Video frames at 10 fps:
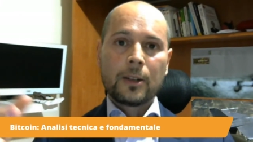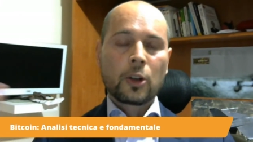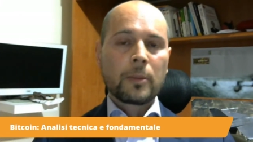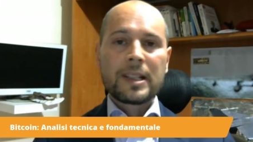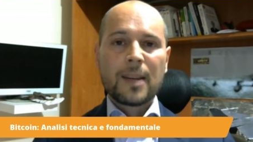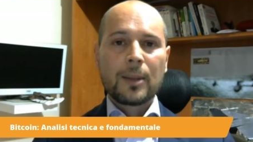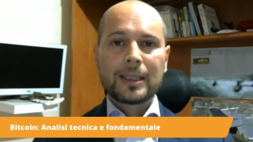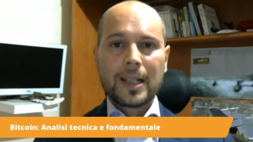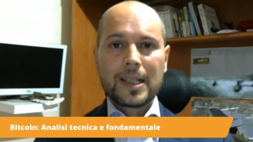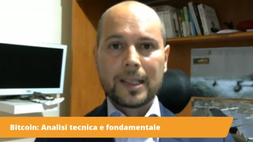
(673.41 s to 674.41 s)
Ormai siamo a
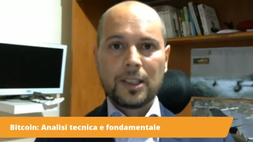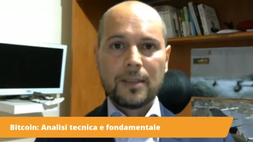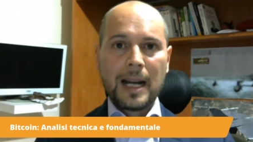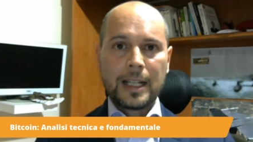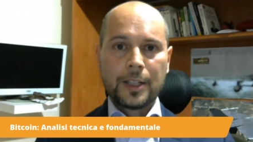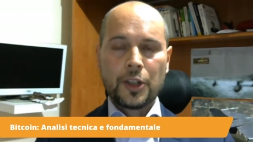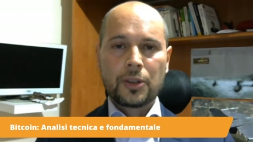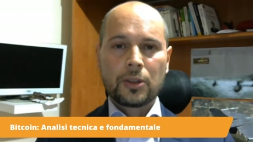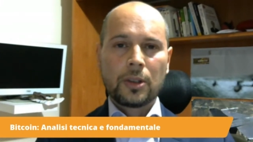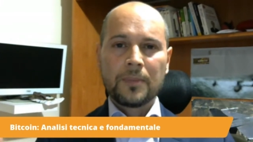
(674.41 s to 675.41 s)
tre settimane, ci
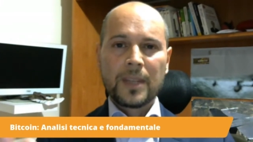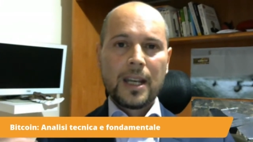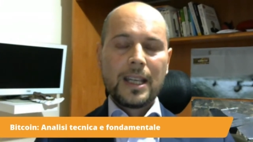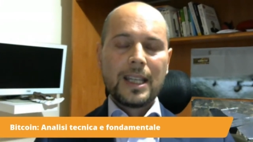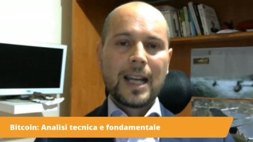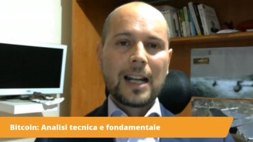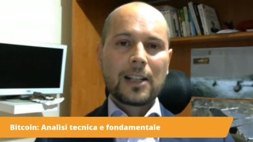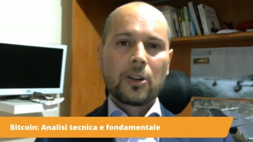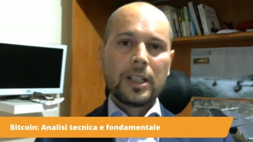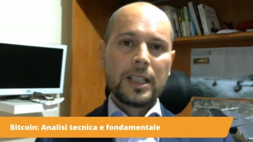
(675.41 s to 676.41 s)
sono i
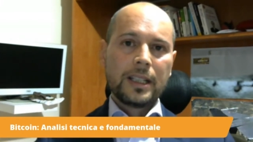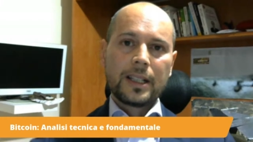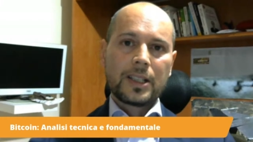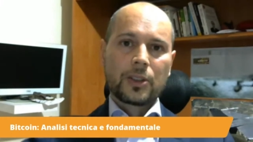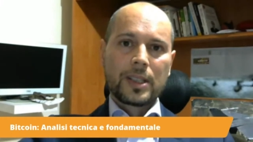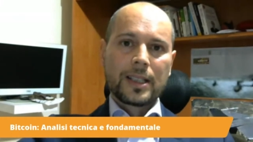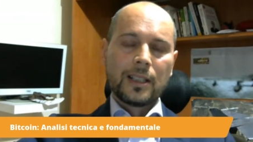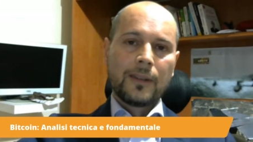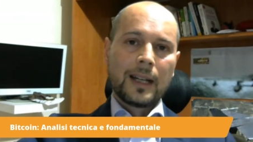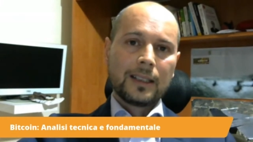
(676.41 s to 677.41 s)
calcoli che sono stati
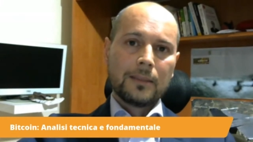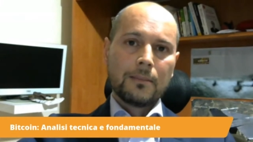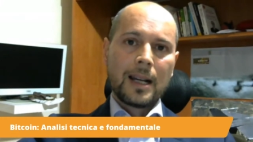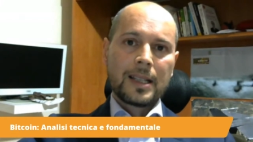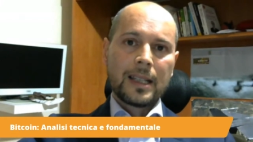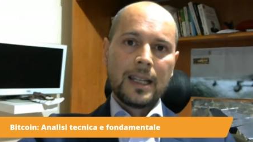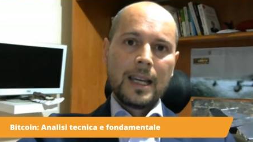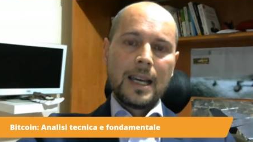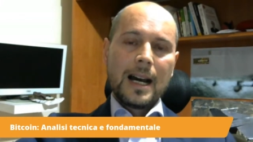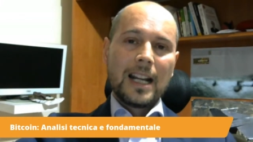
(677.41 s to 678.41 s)
fatti in base
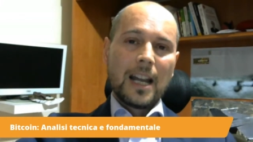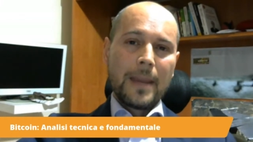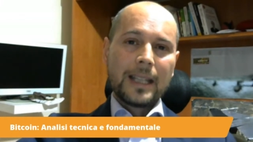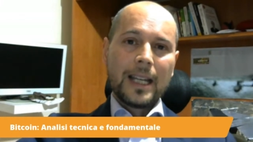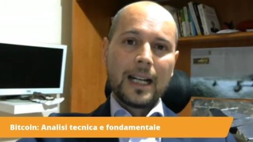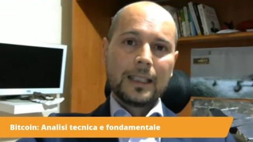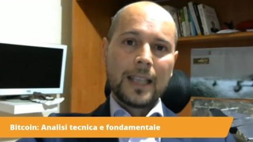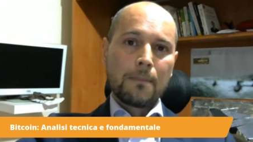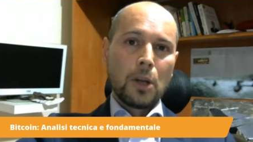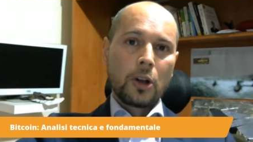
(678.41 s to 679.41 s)
alla media dei
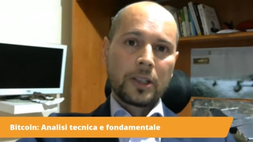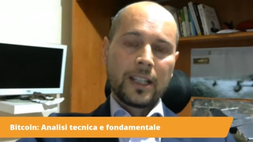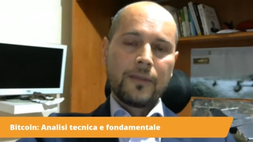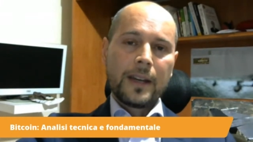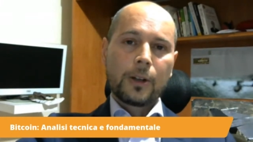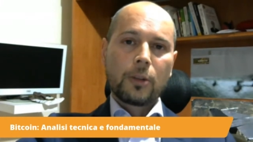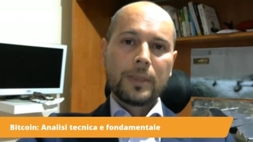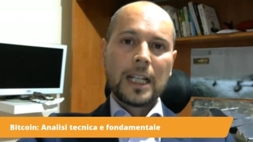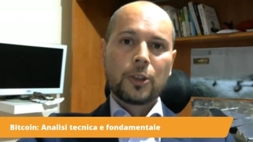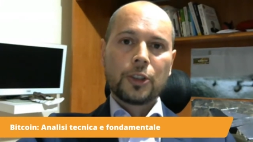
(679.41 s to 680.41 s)
blocchi che vengono
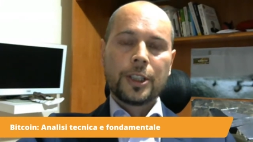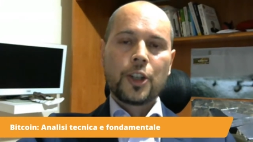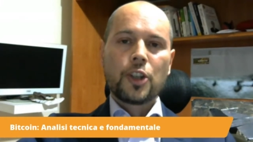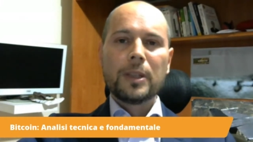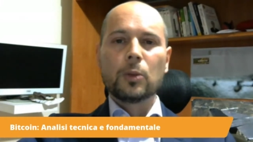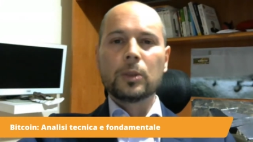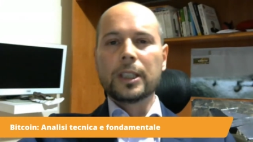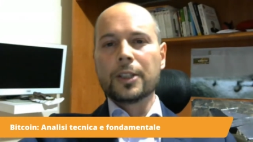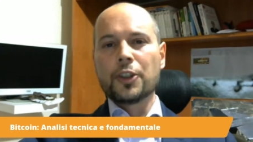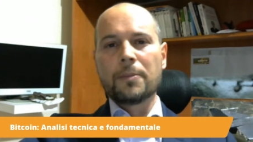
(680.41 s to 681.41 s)
minati ogni dieci
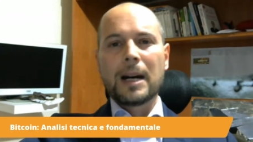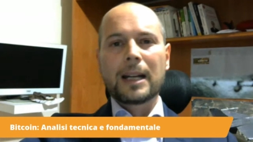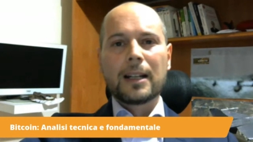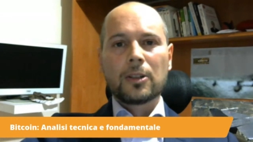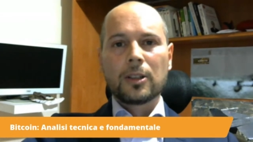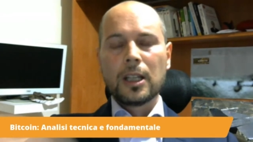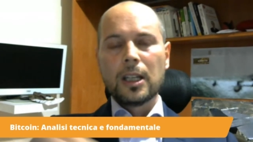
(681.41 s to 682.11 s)
minuti, ci parlano